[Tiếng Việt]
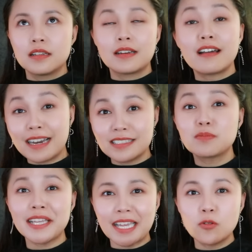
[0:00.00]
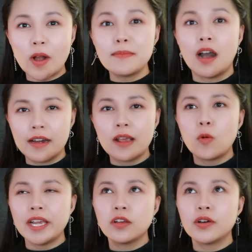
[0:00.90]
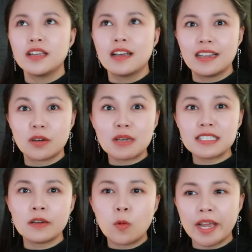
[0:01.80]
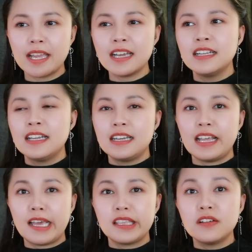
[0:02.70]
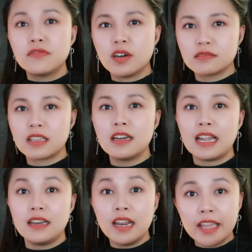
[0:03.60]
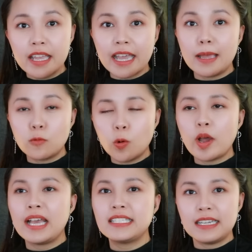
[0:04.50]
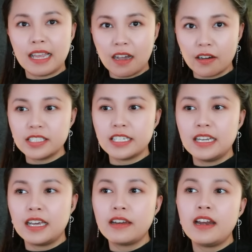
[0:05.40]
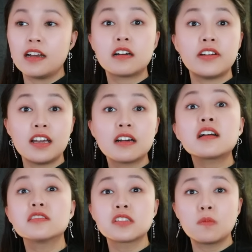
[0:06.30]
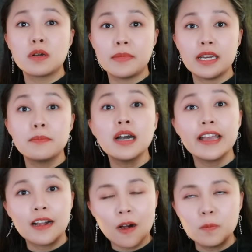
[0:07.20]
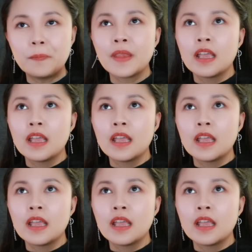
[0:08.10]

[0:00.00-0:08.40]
đó là trong cái cảnh quay mà họ đang quay thôi ở trong cái set quay á là nhân vật tên là ly á em của hoa chị lại hỏi chị là đây là có phải là có con sông mà mẹ đã mất hay không